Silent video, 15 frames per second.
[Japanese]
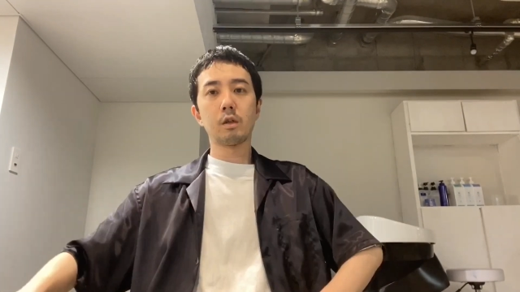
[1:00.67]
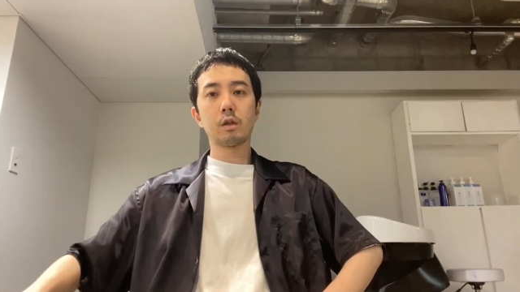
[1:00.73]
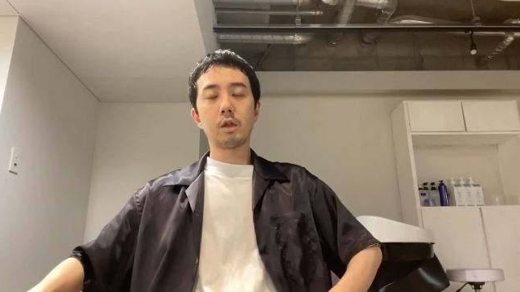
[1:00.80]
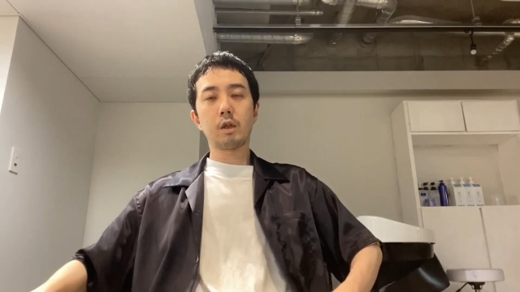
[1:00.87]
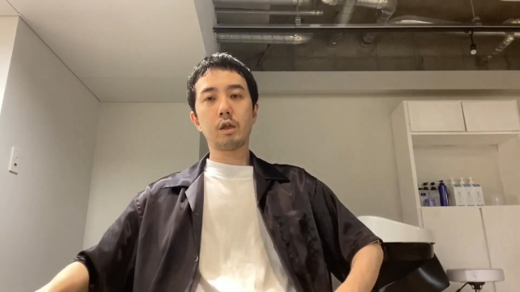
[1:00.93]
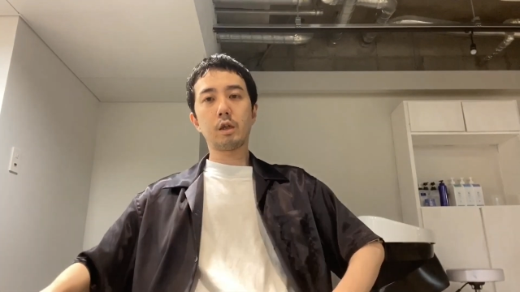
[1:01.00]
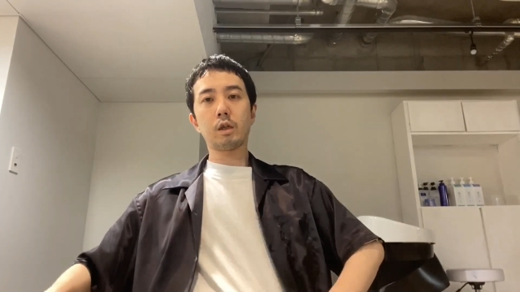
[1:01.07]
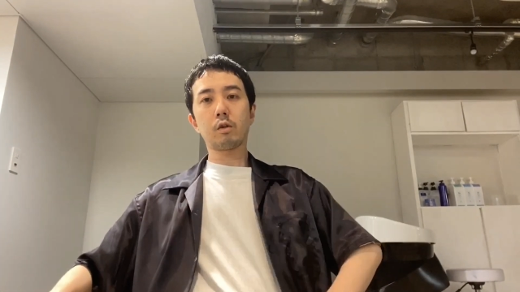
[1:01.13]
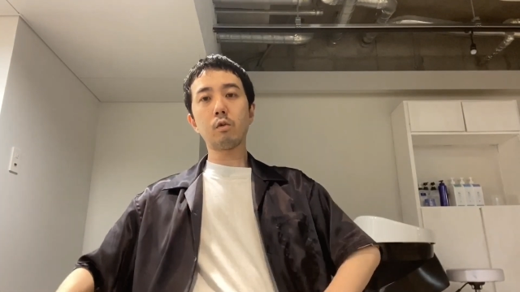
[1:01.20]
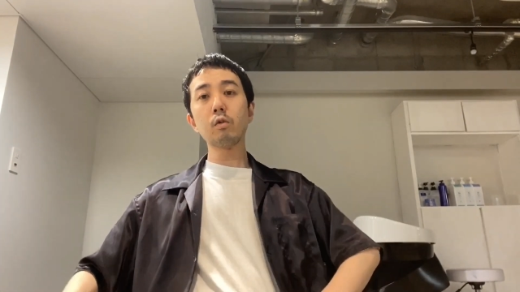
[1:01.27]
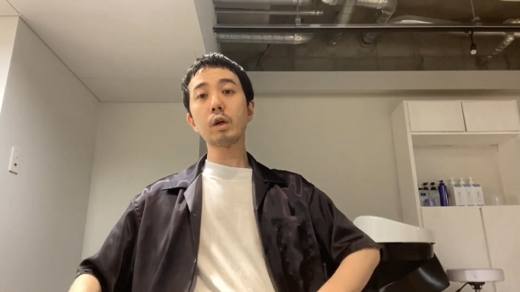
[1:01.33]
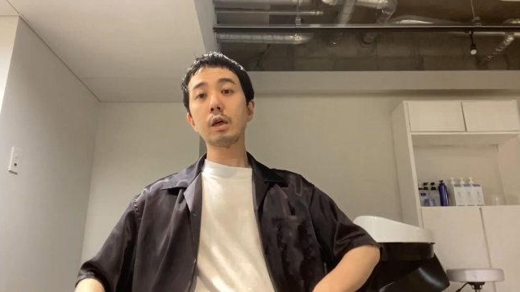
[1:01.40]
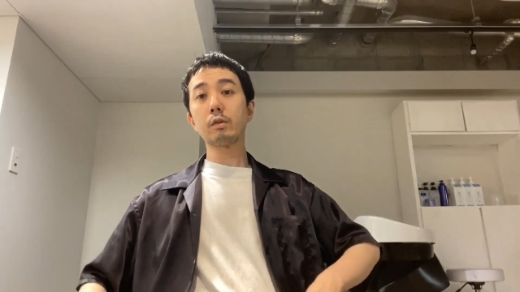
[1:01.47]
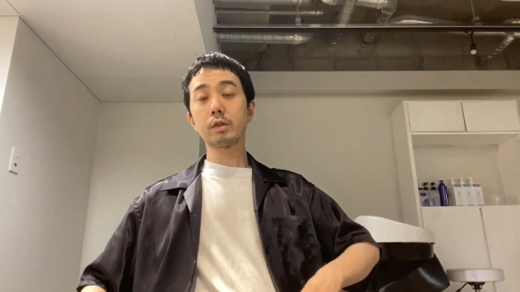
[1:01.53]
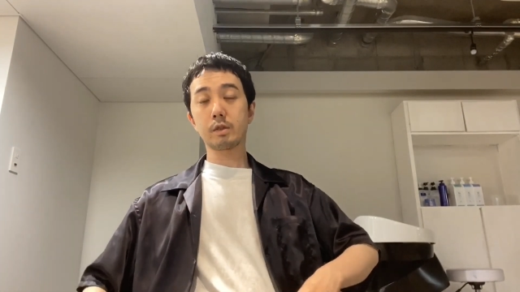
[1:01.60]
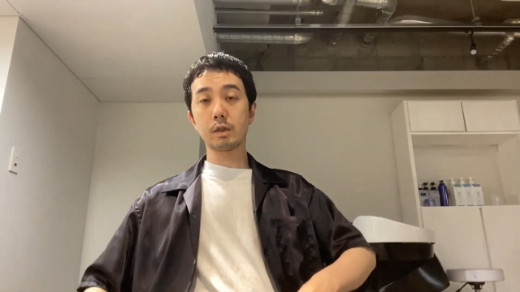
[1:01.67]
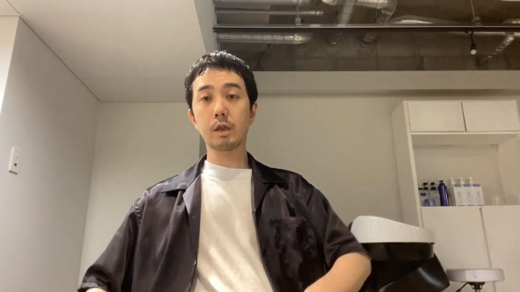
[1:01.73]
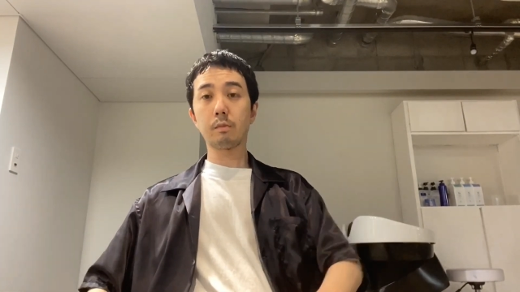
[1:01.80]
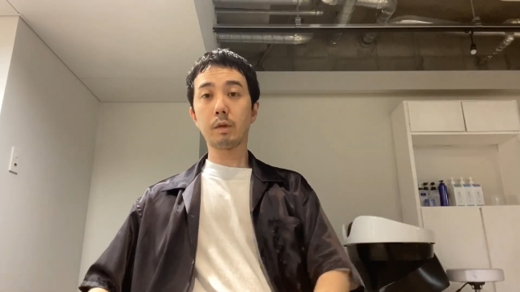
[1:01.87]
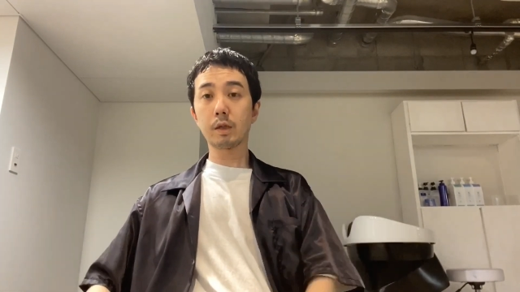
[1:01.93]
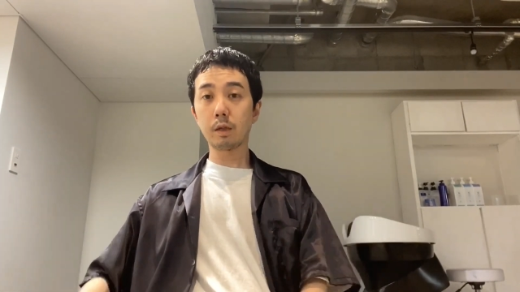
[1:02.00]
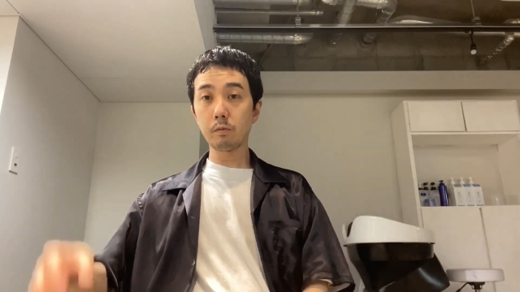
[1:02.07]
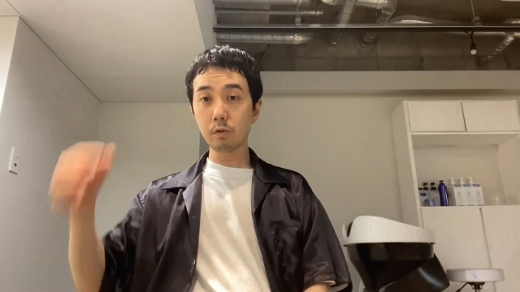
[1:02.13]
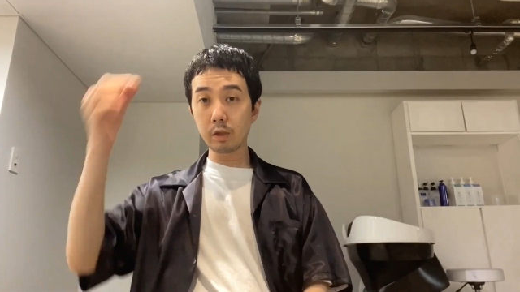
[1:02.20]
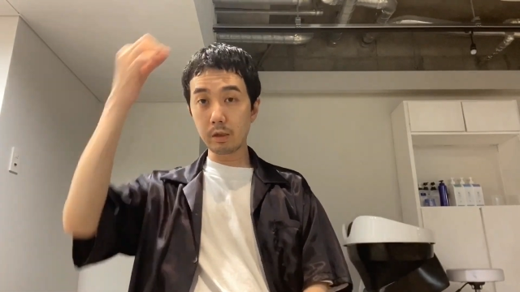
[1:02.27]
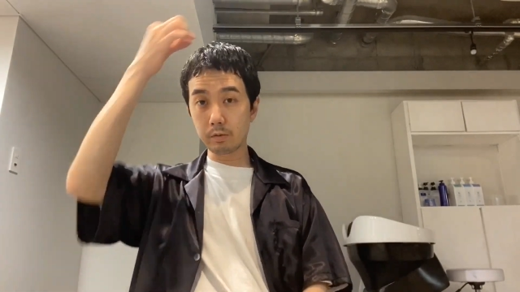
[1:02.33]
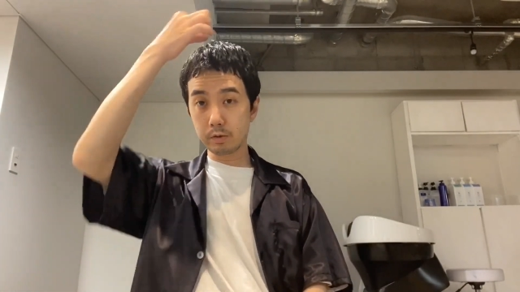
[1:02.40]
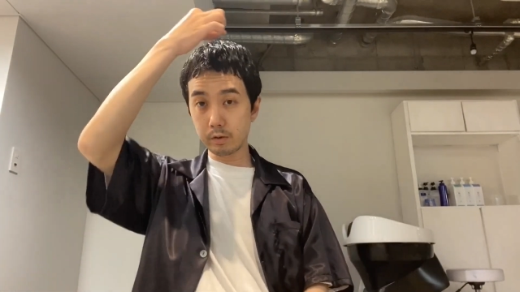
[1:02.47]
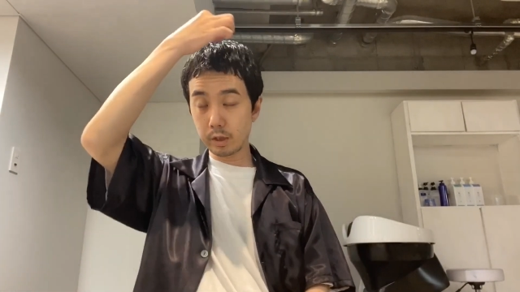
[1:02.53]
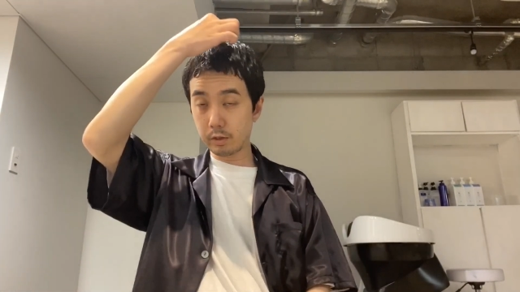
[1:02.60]
で今回はですね、まあ、根元は
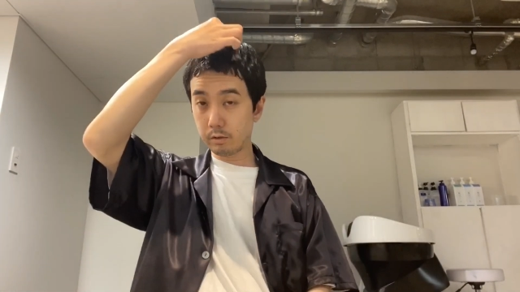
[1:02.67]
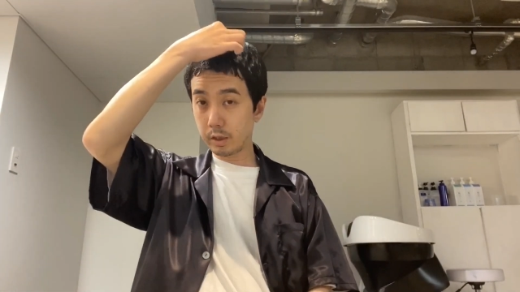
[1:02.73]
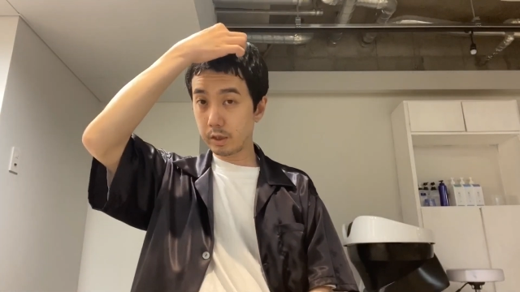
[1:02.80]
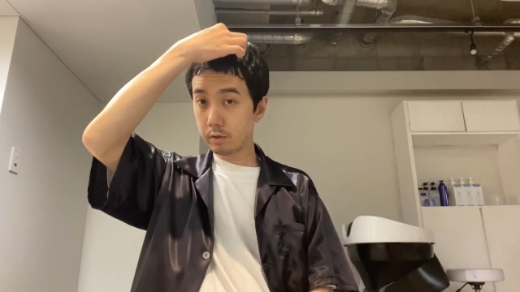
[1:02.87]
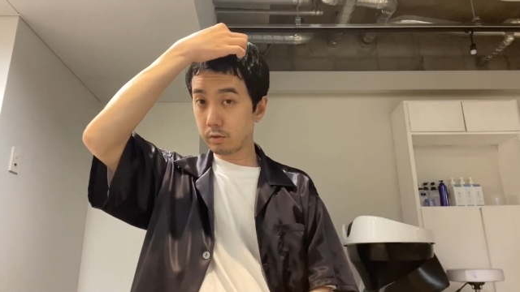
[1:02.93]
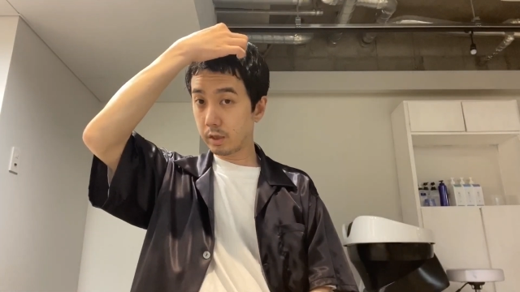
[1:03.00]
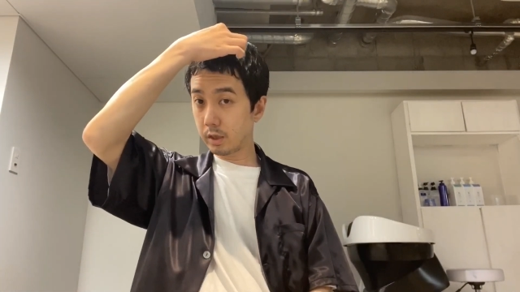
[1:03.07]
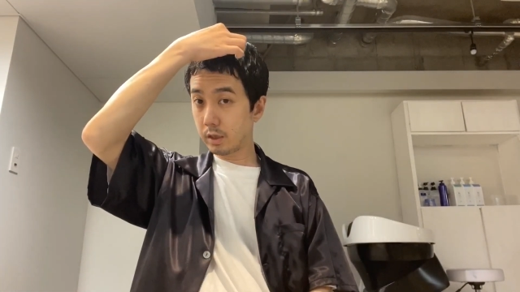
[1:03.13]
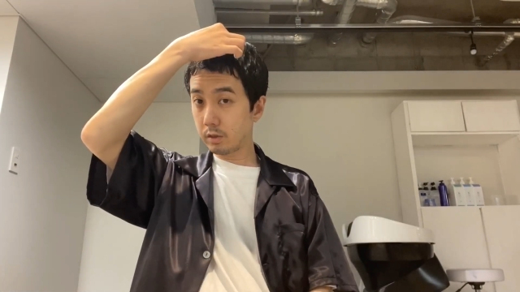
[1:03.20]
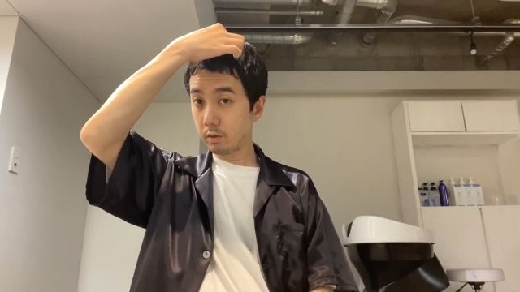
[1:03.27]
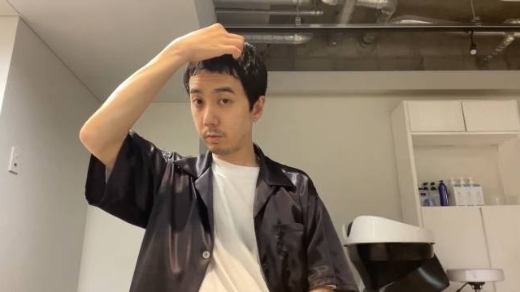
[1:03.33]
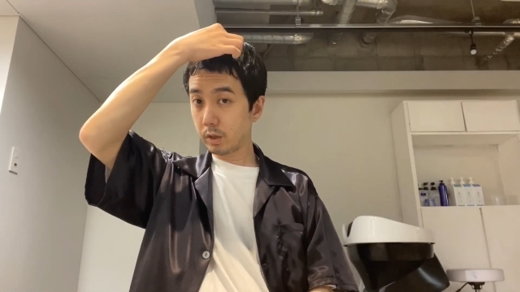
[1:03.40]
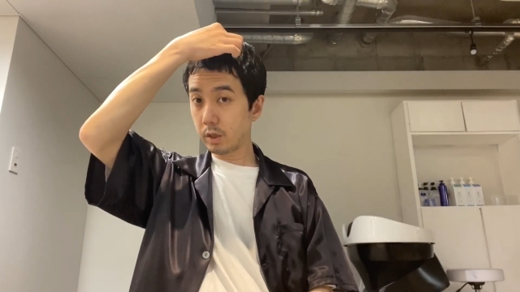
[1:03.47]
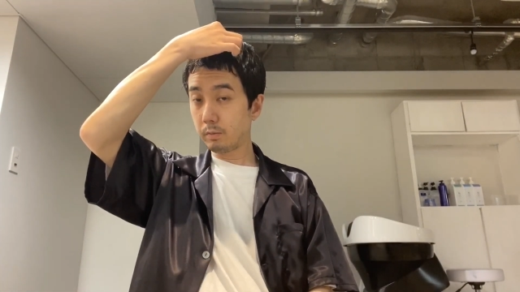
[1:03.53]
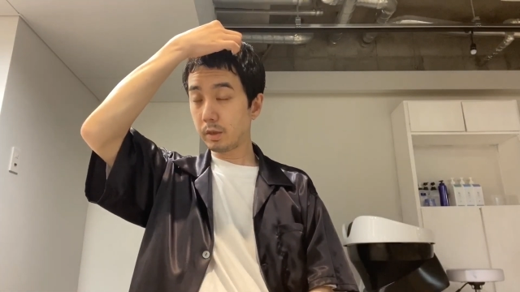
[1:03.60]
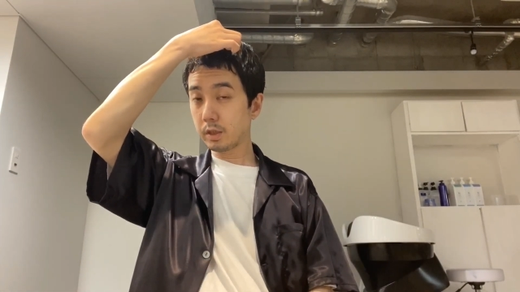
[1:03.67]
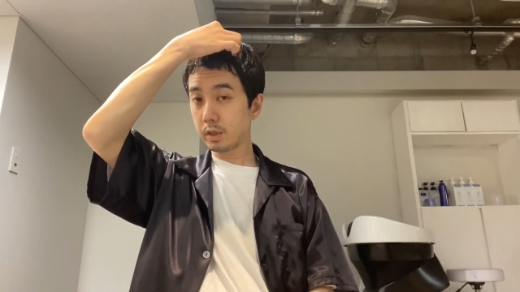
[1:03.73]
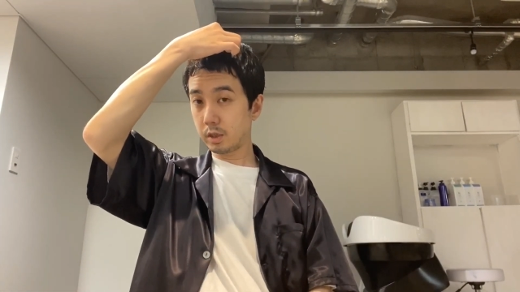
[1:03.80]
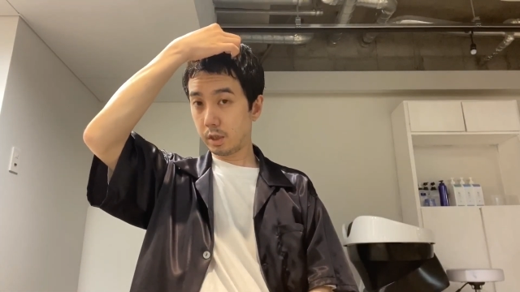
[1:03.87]
普通にグレージュ系で染めてまし